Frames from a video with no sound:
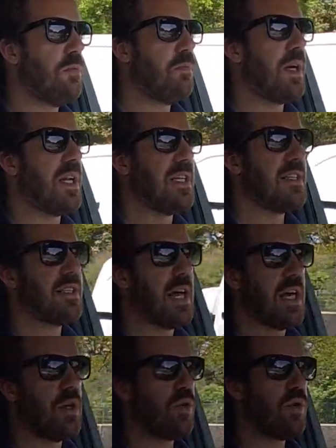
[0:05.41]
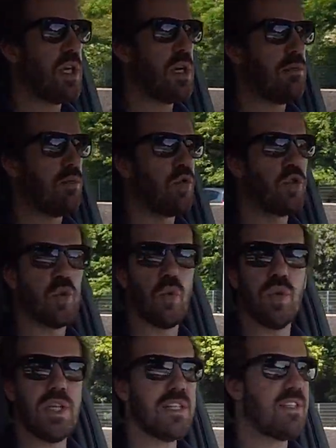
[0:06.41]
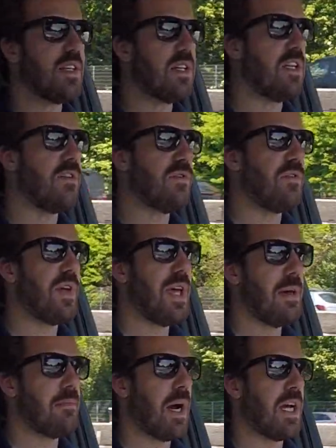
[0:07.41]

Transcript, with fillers: para ensaio temos o Nissan Leaf E+,